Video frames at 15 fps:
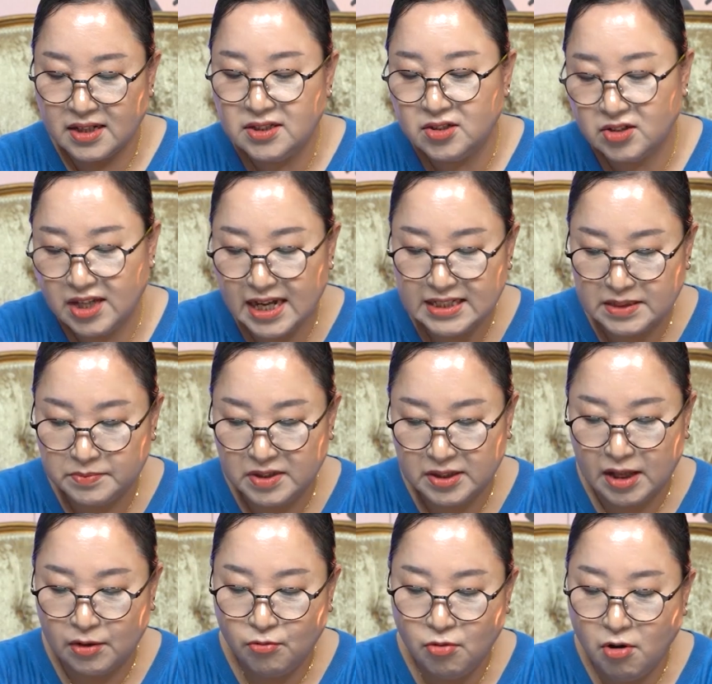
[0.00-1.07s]
그렇게 하시면
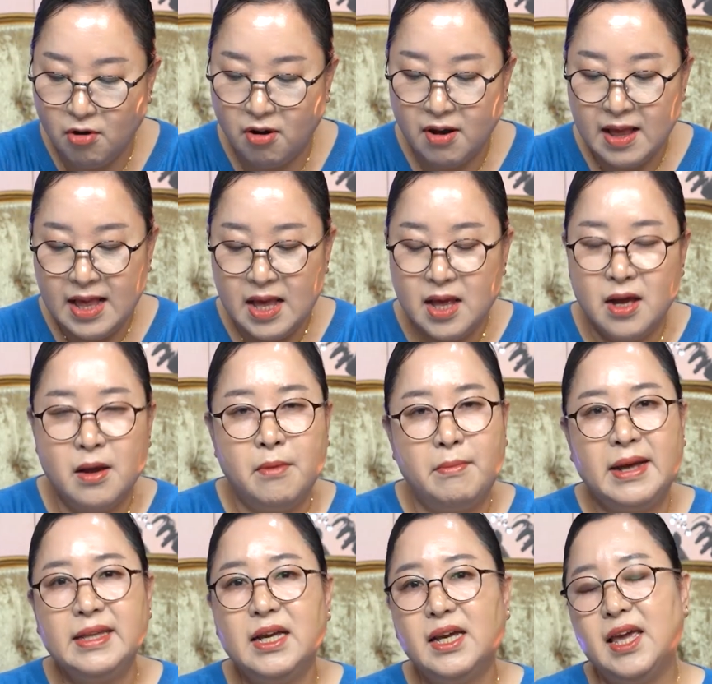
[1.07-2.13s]
되고
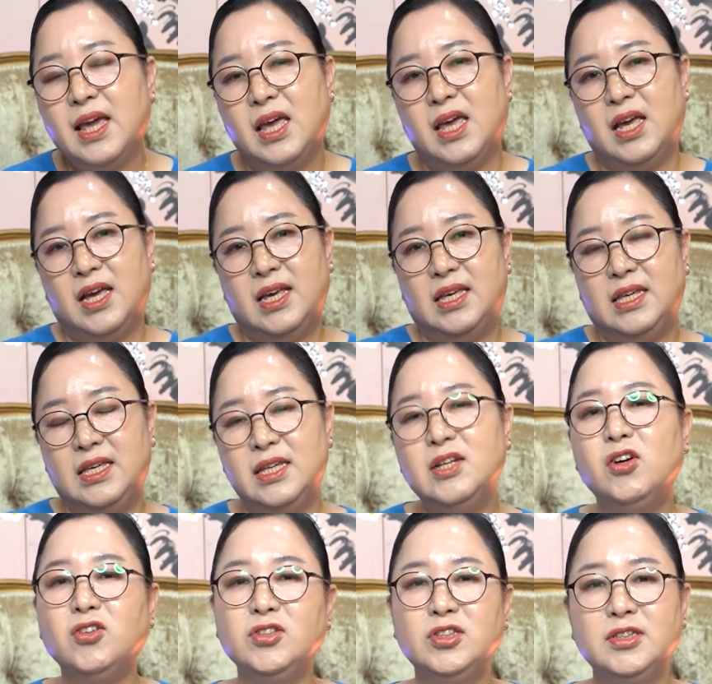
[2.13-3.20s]
만약에
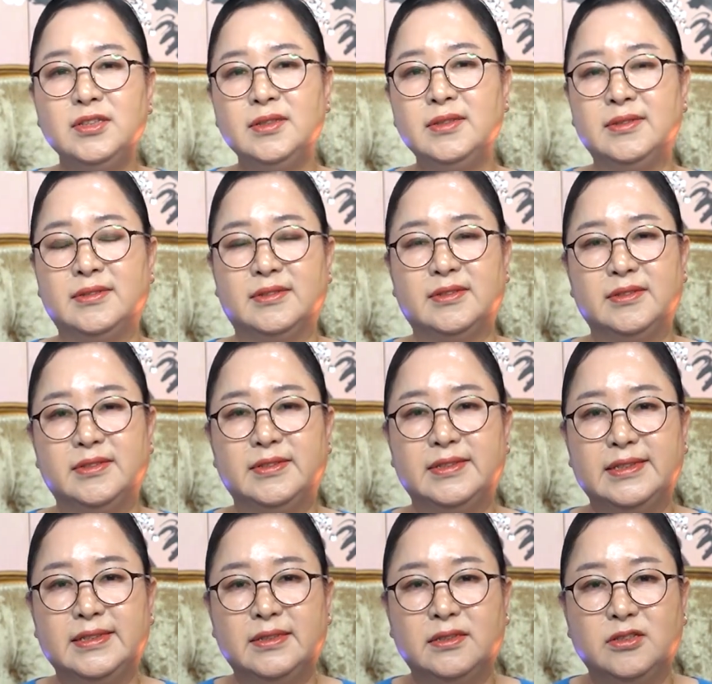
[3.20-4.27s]
이거는
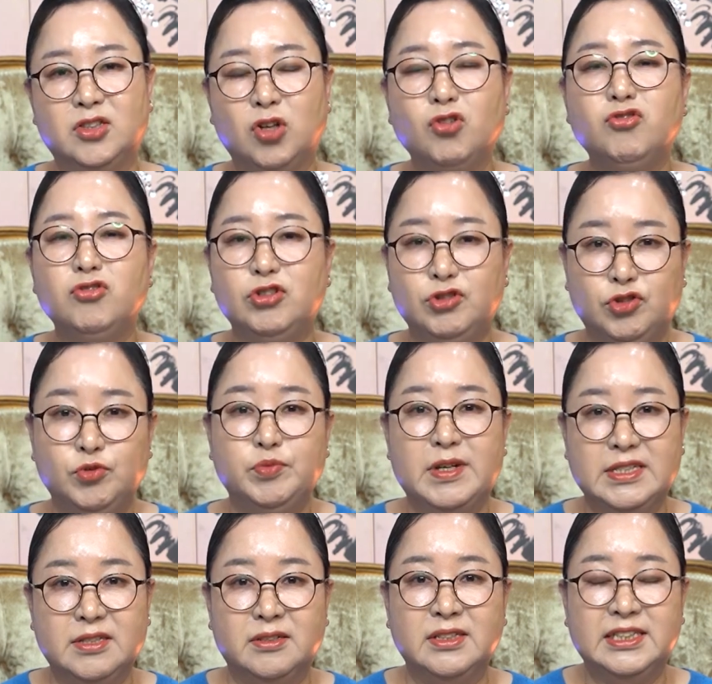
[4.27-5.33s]
어, 저도
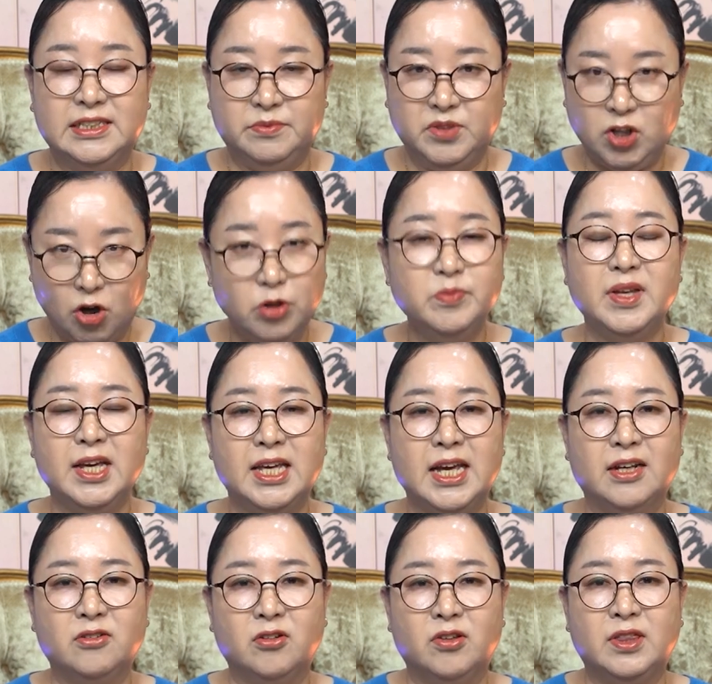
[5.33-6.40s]
유튜브에서는 지금 처음
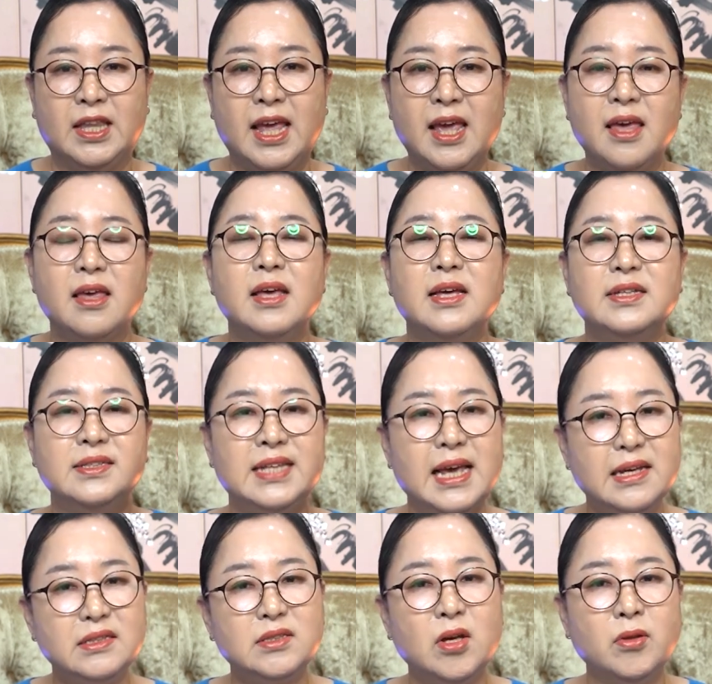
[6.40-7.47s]
얘기하는 건데
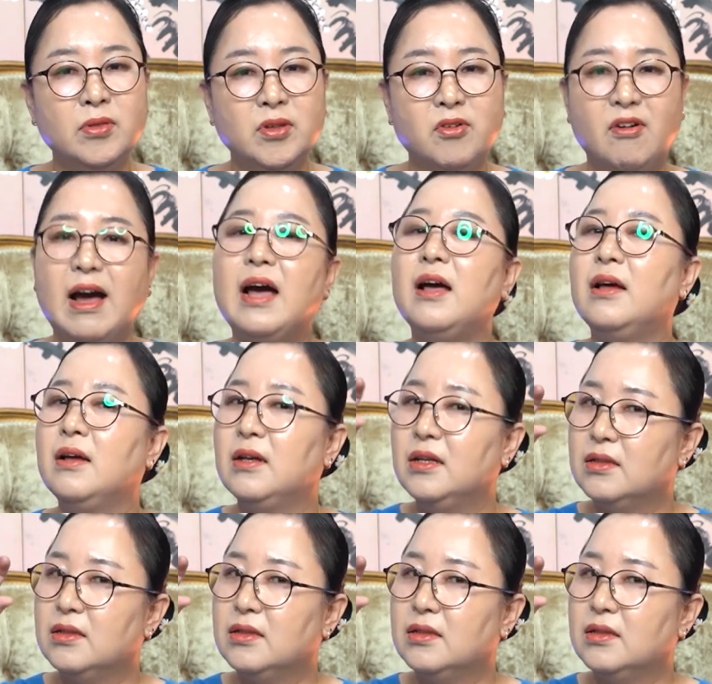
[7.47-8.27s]
생선과